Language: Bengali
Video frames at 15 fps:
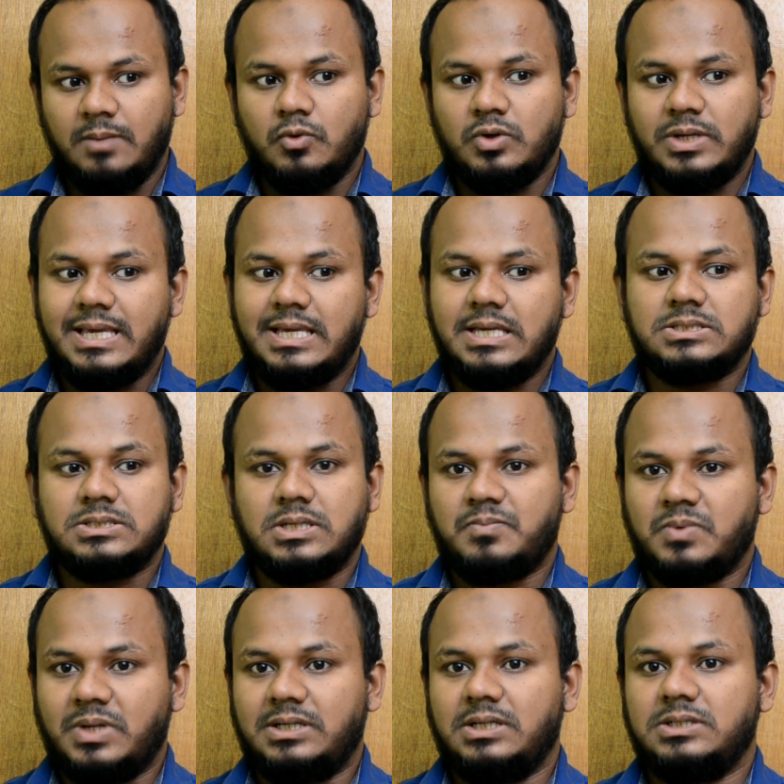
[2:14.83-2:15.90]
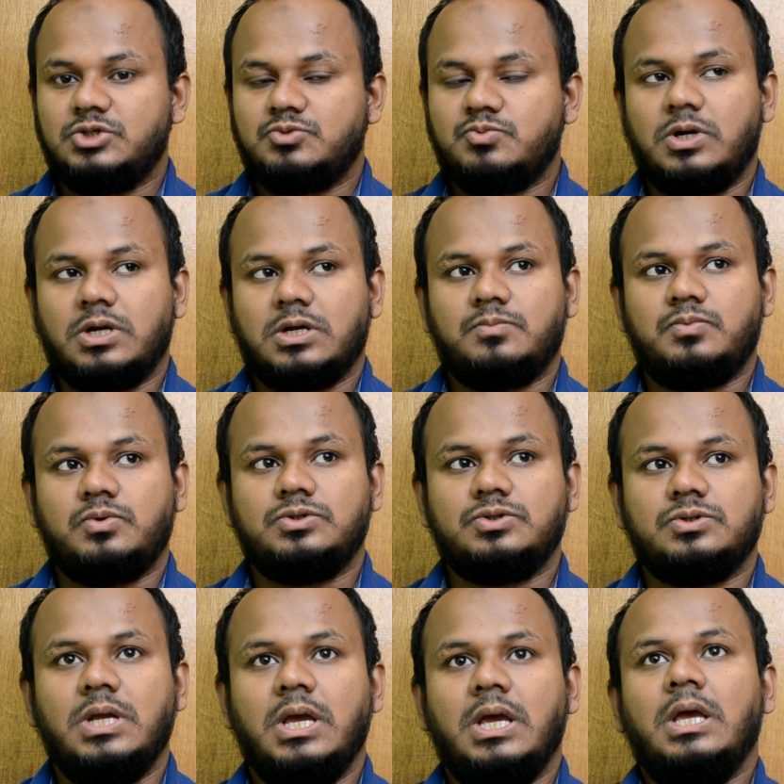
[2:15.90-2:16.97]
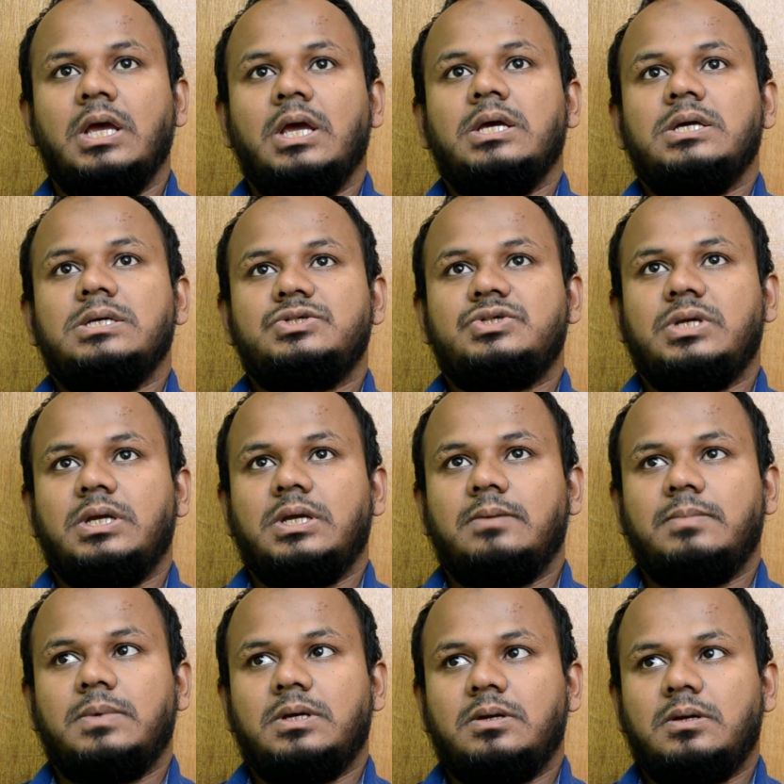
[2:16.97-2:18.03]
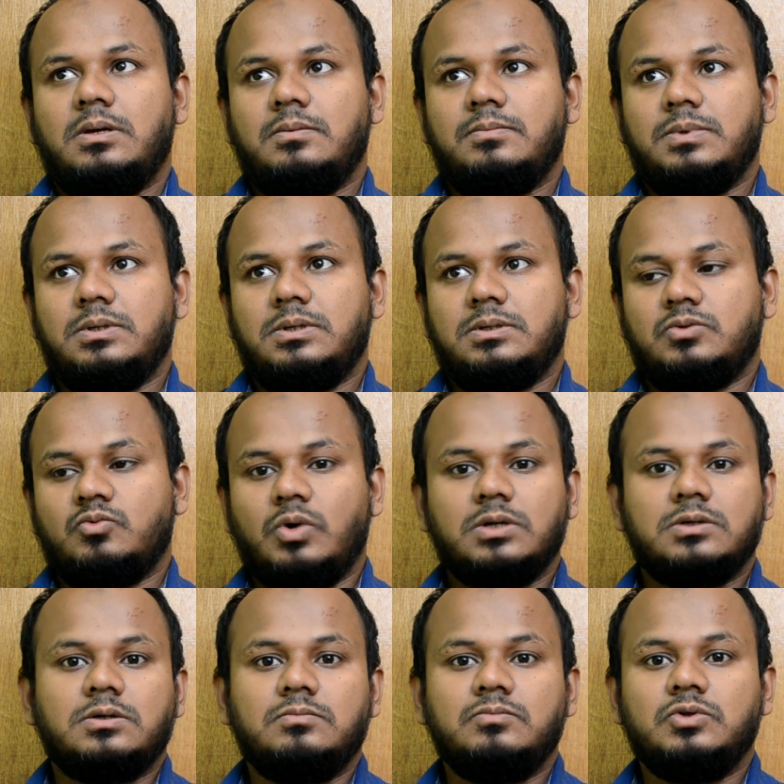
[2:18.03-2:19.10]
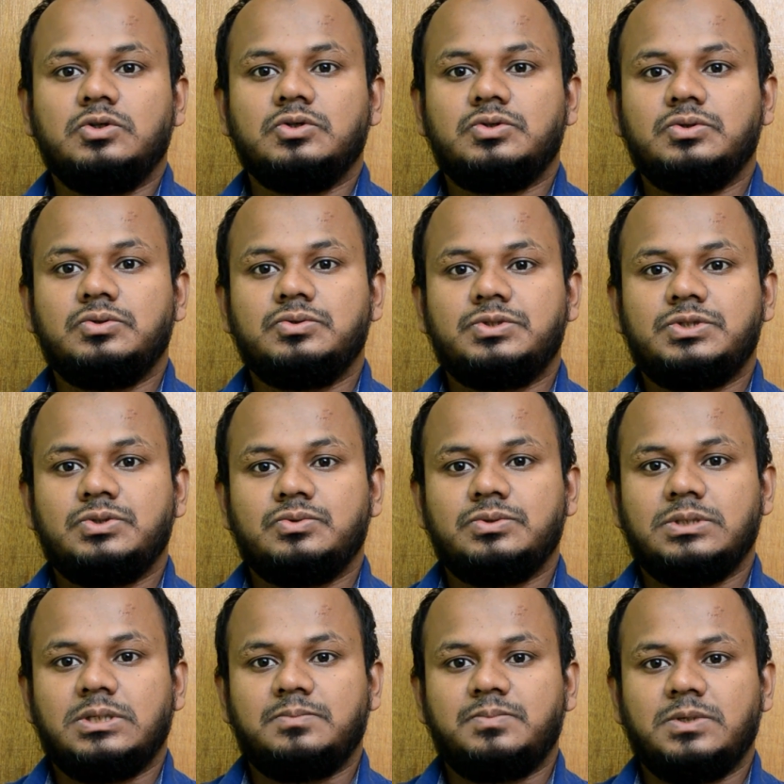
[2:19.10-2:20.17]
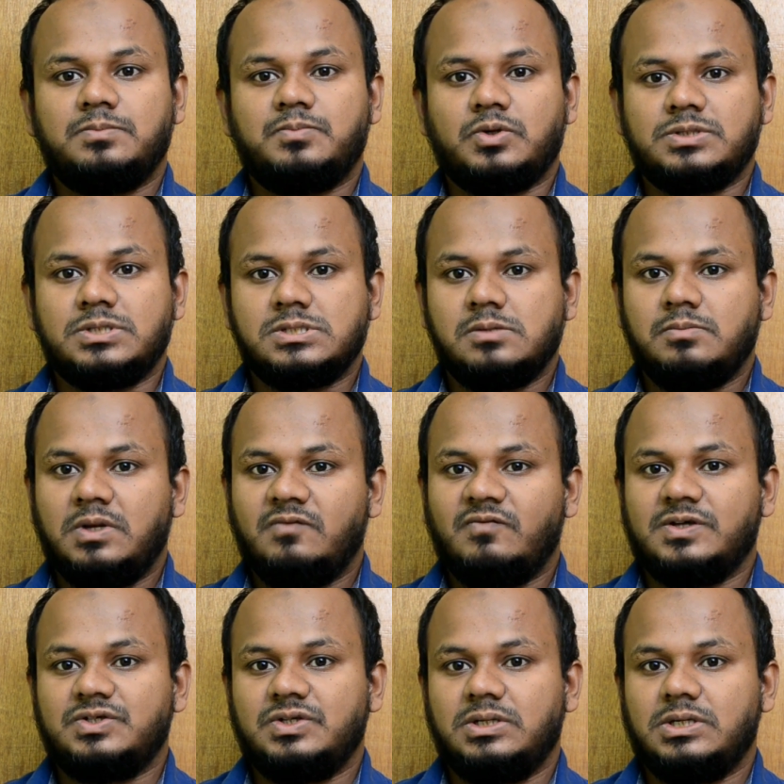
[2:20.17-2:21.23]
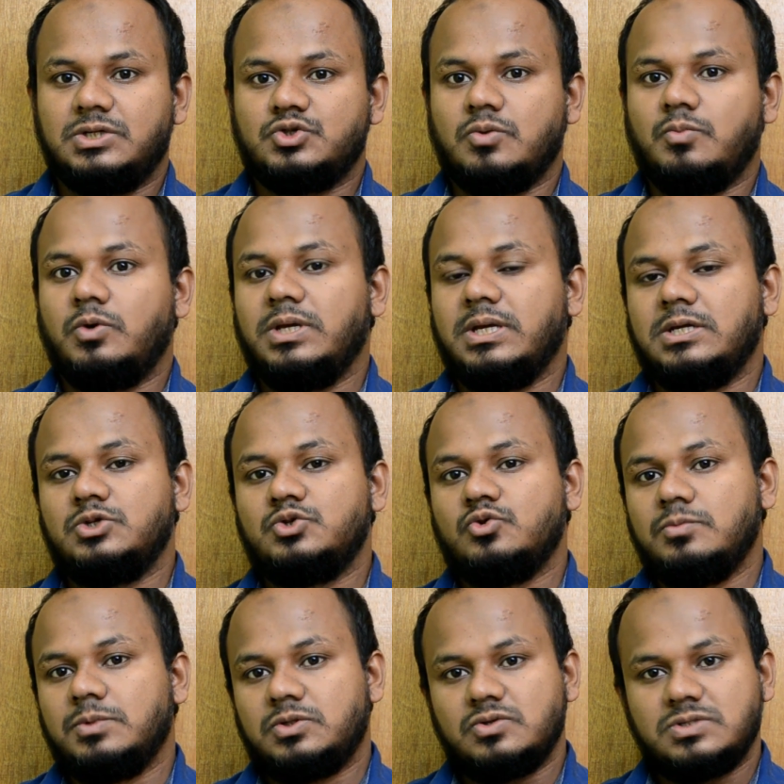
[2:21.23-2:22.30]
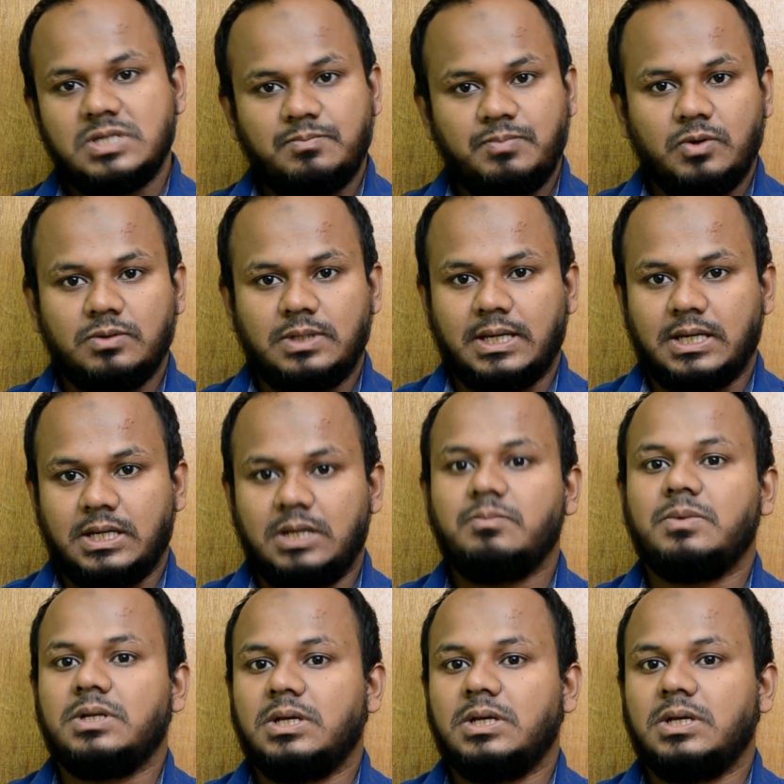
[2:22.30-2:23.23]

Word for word: এবং এই ক্ষেত্রে আপনার একটা জিনিস রাখা প্রয়োজন যে কোয়ালকম মূলত হচ্ছে ওদের আপনার প্রসেসর ম্যানুফ্যাকচারিং এর সময় এখানে শুধুমাত্র সিপিইউ থাকে না